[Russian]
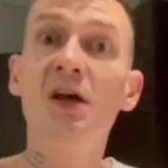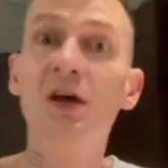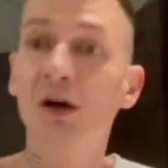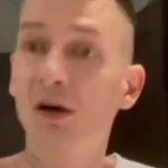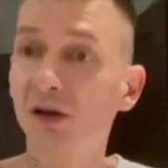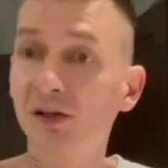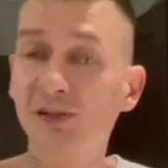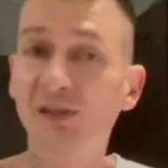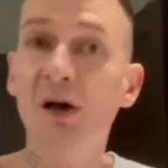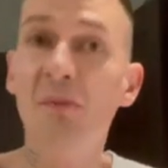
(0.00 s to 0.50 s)

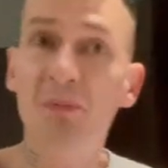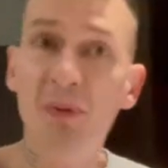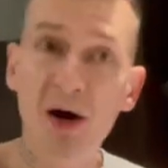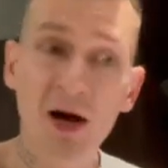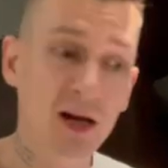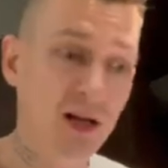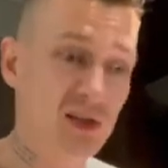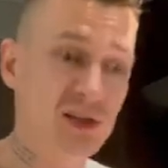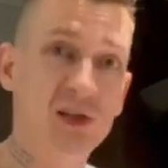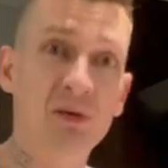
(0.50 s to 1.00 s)
э,
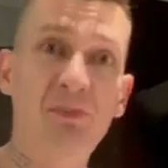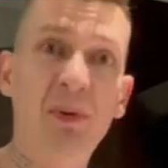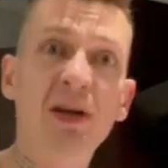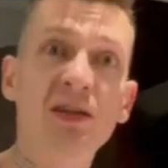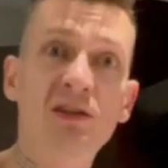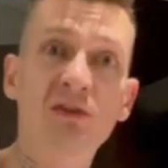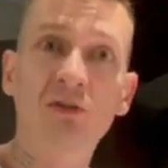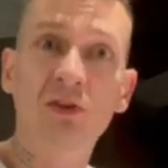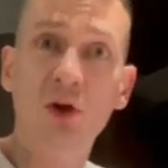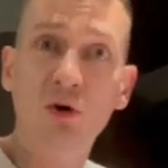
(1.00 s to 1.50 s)
запариться,
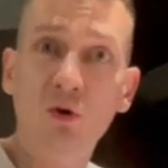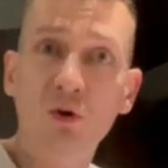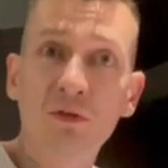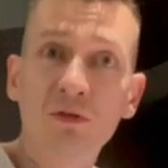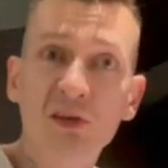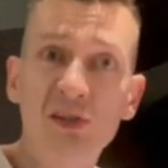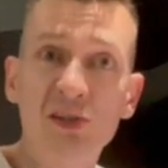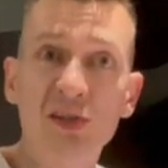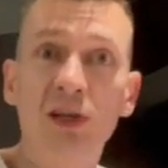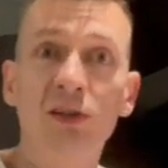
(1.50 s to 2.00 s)
пойти в
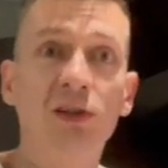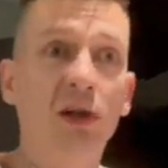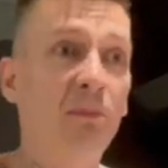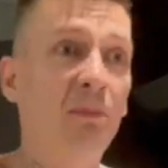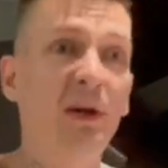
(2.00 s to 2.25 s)
торговый центр,